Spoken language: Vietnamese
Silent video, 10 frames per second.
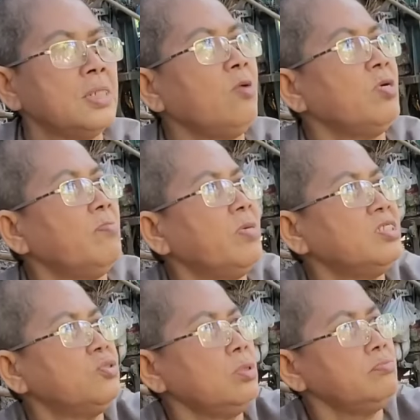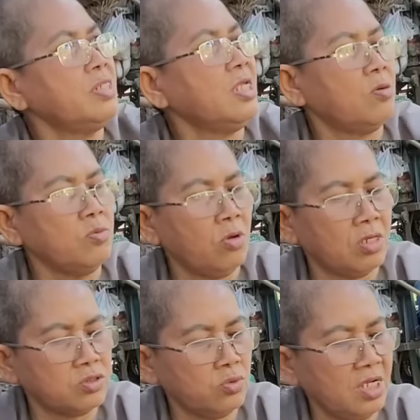heo rừng mưa xuống bây giờ cũng
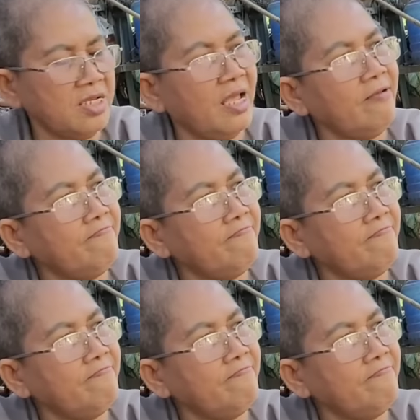còn xuống lá gai